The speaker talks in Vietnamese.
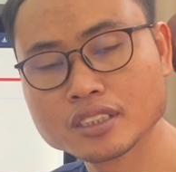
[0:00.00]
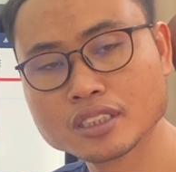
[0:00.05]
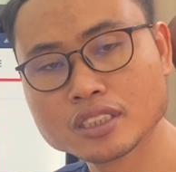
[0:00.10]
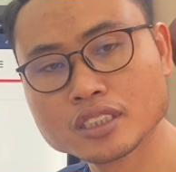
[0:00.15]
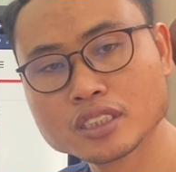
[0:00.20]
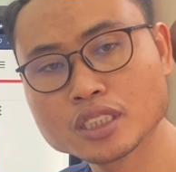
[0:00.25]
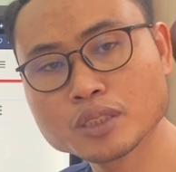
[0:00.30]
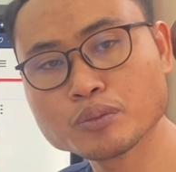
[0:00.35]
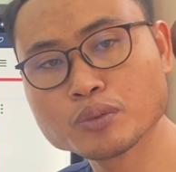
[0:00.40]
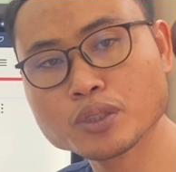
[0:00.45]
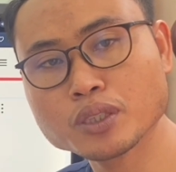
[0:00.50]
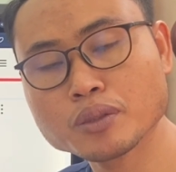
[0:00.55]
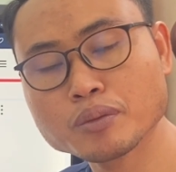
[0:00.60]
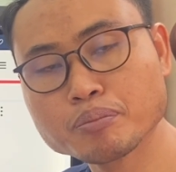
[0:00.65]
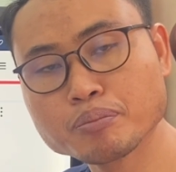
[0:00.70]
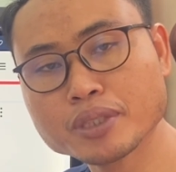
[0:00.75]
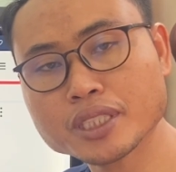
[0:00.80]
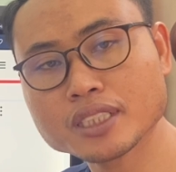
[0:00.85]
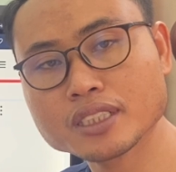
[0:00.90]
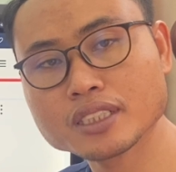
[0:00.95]
chúng mua
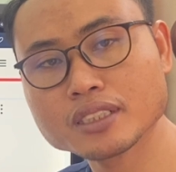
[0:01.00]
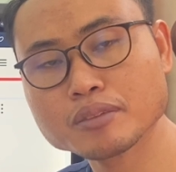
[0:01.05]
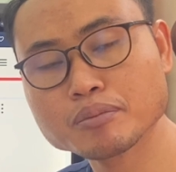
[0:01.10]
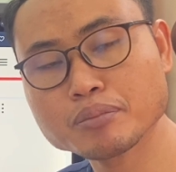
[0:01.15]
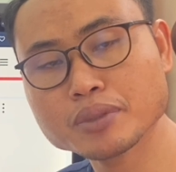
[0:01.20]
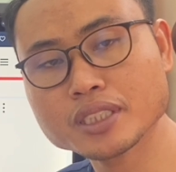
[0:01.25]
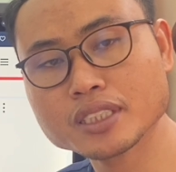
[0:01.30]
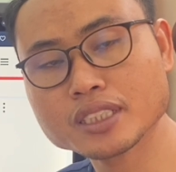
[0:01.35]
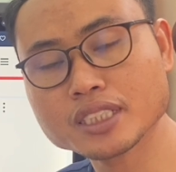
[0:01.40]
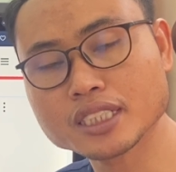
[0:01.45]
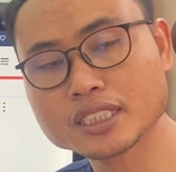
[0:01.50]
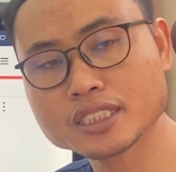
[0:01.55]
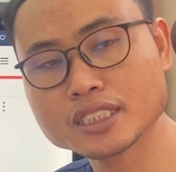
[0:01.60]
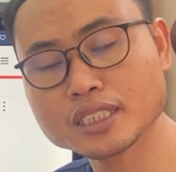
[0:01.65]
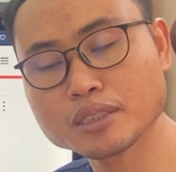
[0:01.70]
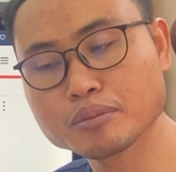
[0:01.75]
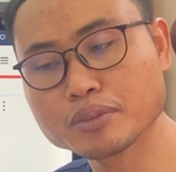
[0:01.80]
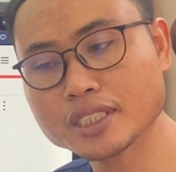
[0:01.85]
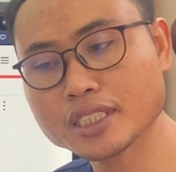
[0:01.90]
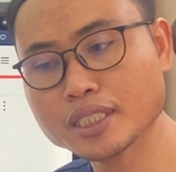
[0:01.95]
bất bị thà
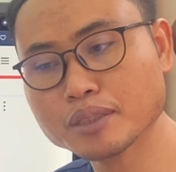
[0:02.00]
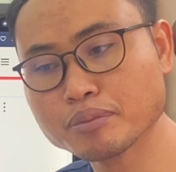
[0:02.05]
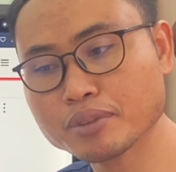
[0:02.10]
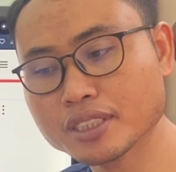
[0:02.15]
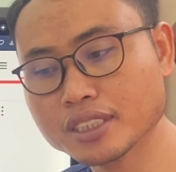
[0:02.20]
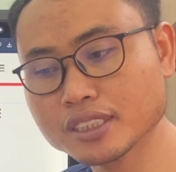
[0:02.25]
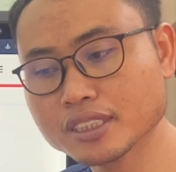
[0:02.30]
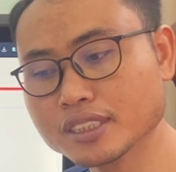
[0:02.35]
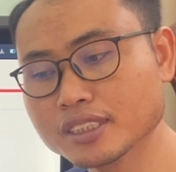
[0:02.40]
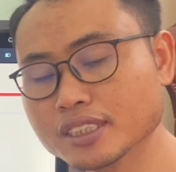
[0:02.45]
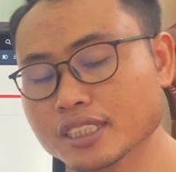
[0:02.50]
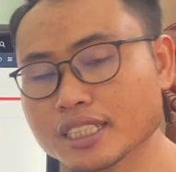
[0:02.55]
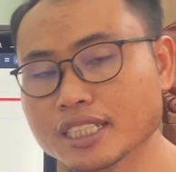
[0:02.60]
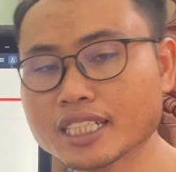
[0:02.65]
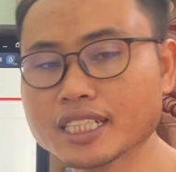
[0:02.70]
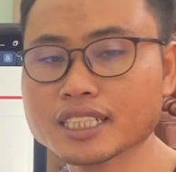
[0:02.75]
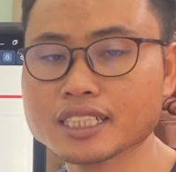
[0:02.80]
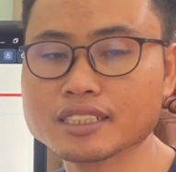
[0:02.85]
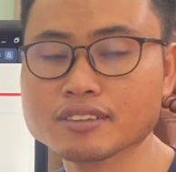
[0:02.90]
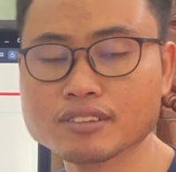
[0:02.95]
xiêm riệp nâng cứ
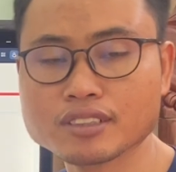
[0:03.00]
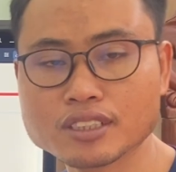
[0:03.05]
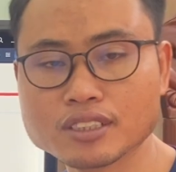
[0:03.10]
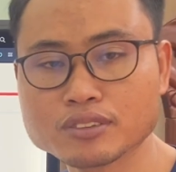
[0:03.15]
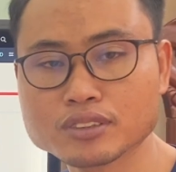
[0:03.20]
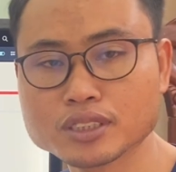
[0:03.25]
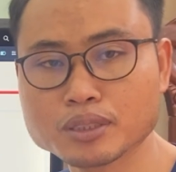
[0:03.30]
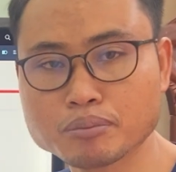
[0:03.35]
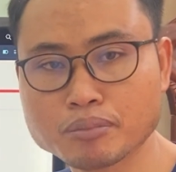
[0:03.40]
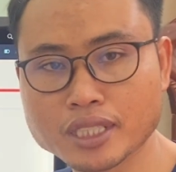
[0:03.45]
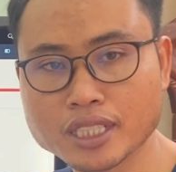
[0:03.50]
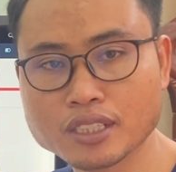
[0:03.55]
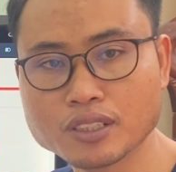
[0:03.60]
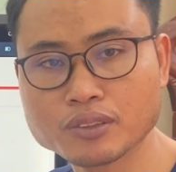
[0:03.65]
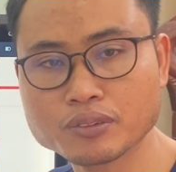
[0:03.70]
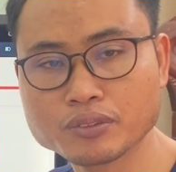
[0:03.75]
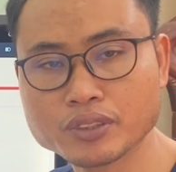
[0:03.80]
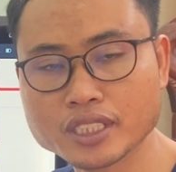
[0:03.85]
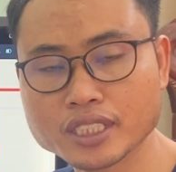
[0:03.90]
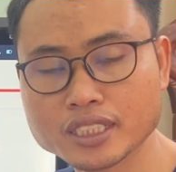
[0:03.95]
cài nó không sờ máy
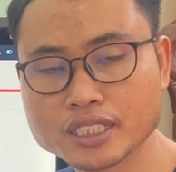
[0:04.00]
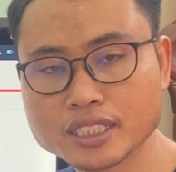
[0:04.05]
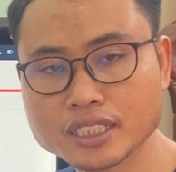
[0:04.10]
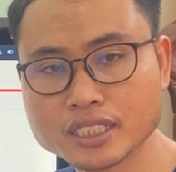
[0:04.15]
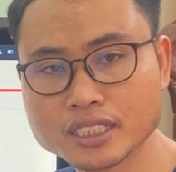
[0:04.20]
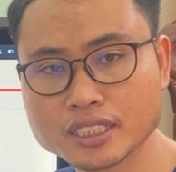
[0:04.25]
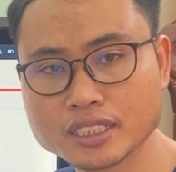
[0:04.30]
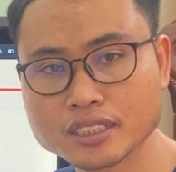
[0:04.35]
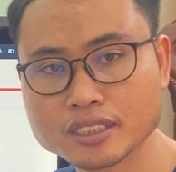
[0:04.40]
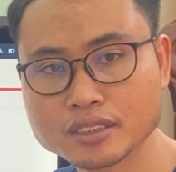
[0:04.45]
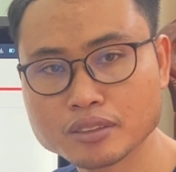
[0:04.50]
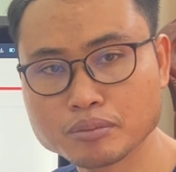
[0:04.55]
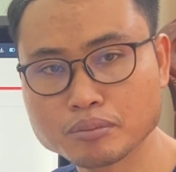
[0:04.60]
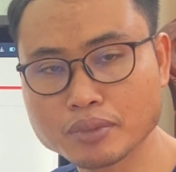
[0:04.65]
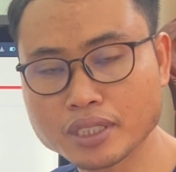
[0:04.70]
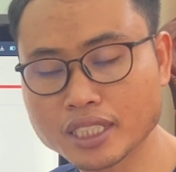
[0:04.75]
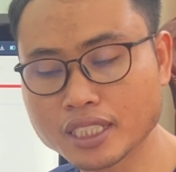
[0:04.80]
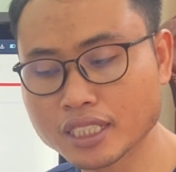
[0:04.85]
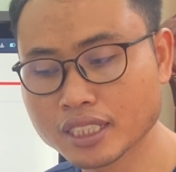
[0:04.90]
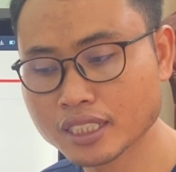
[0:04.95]
luôn về tê
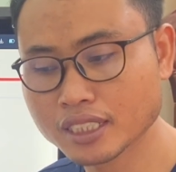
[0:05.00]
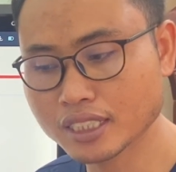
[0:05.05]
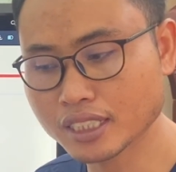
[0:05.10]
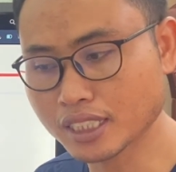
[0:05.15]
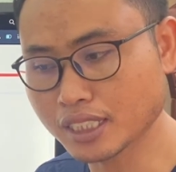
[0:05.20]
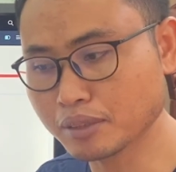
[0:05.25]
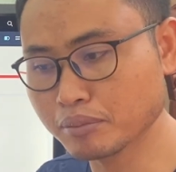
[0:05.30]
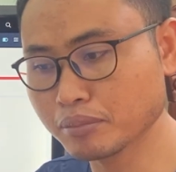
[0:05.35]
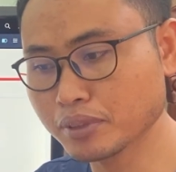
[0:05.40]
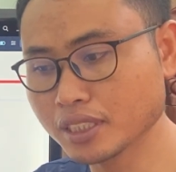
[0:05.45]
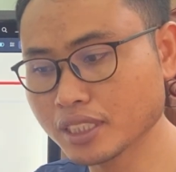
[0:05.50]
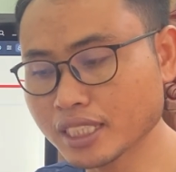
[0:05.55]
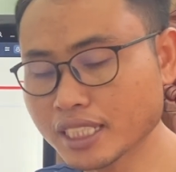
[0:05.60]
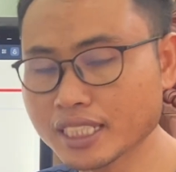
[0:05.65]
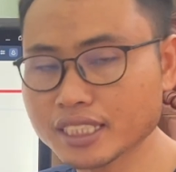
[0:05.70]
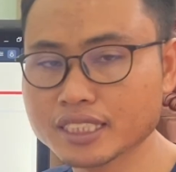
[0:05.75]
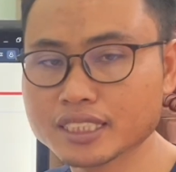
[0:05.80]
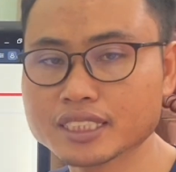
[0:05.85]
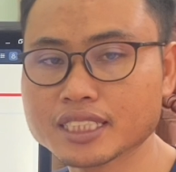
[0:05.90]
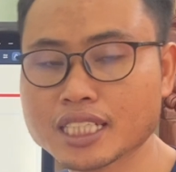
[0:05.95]
bạn hãy miên
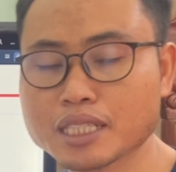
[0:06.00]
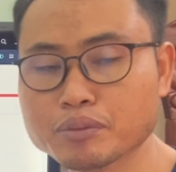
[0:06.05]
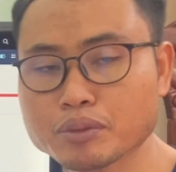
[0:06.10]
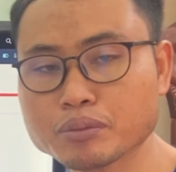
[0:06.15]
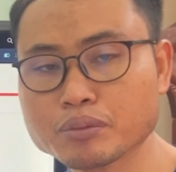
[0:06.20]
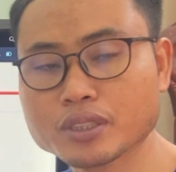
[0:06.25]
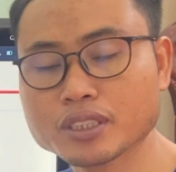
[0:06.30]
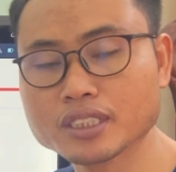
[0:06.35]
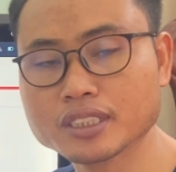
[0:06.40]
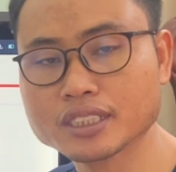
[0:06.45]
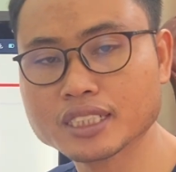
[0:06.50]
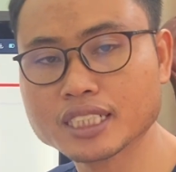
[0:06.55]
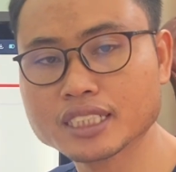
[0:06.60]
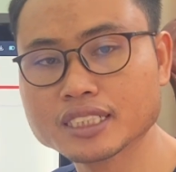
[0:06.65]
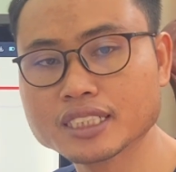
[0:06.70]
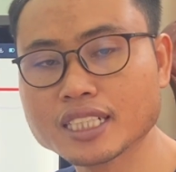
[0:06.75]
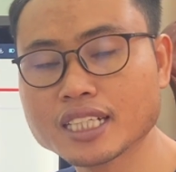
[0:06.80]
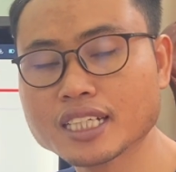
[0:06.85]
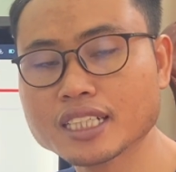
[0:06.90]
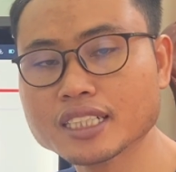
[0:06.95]
ai cả xa và vọt ở xa
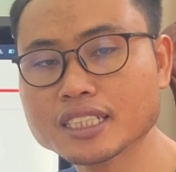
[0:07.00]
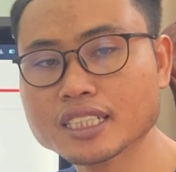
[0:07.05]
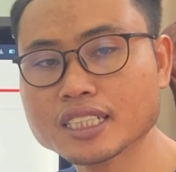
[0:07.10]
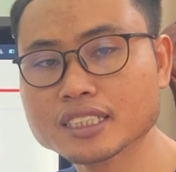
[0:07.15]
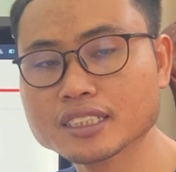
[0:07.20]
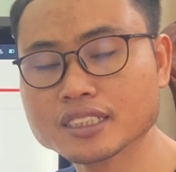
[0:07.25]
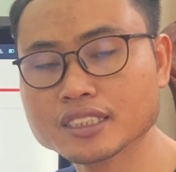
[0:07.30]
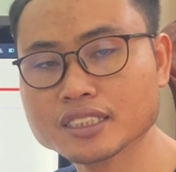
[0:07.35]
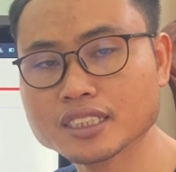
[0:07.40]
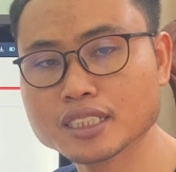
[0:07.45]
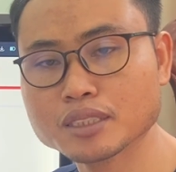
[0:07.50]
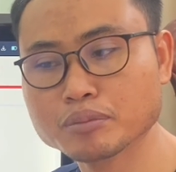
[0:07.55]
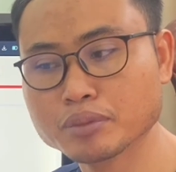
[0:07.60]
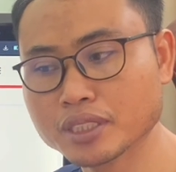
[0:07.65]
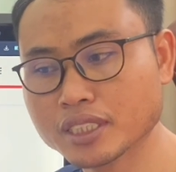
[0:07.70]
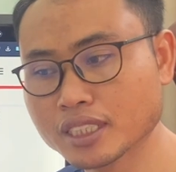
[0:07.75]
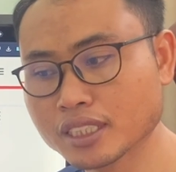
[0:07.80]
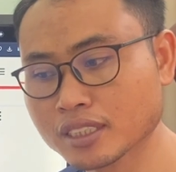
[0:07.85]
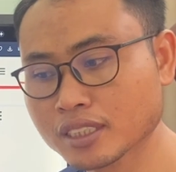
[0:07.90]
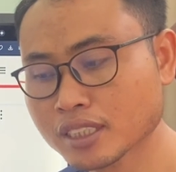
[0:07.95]
chả nó đây giờ xe vì
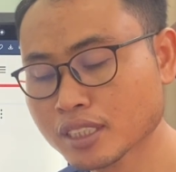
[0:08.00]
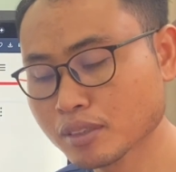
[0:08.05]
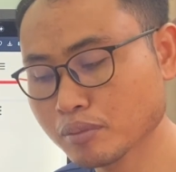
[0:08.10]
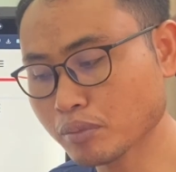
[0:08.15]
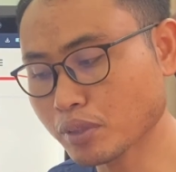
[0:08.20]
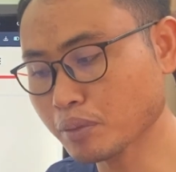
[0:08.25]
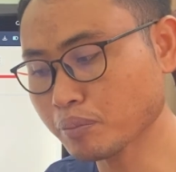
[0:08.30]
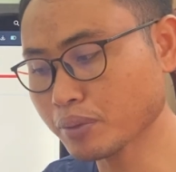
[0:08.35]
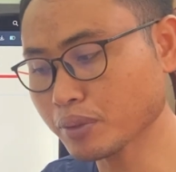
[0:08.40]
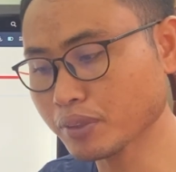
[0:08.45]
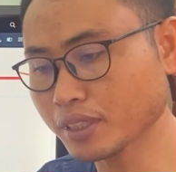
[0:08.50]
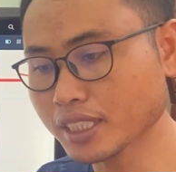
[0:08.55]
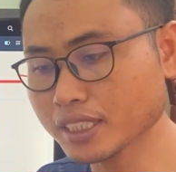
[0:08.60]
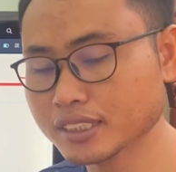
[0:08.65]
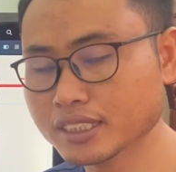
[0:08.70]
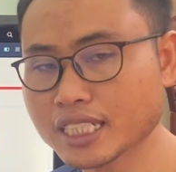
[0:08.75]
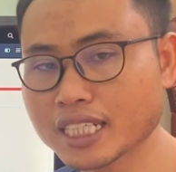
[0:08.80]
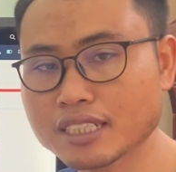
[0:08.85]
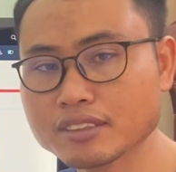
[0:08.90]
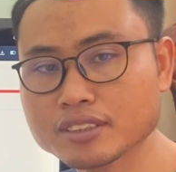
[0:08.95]
năng vòng phố này
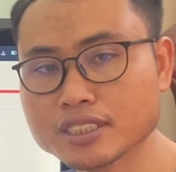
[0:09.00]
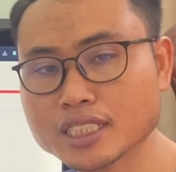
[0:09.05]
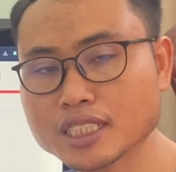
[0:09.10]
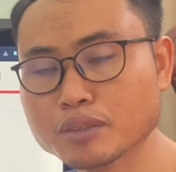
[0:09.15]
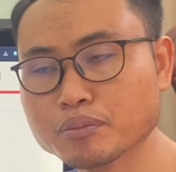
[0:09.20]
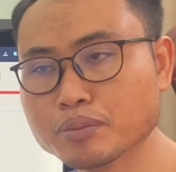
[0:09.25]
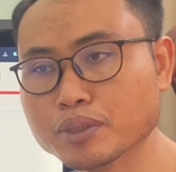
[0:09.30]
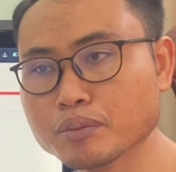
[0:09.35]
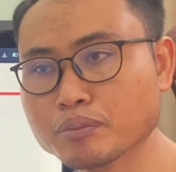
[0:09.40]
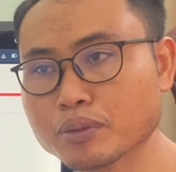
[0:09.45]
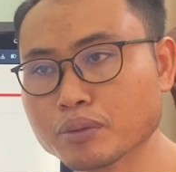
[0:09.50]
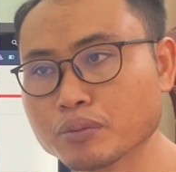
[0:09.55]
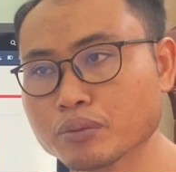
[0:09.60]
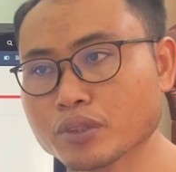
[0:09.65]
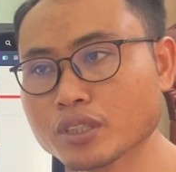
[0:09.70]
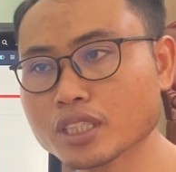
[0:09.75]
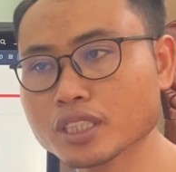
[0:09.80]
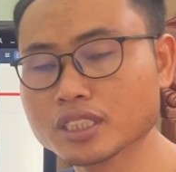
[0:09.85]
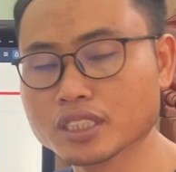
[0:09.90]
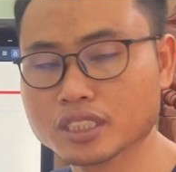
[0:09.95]
sai riêng vì bỏ vọt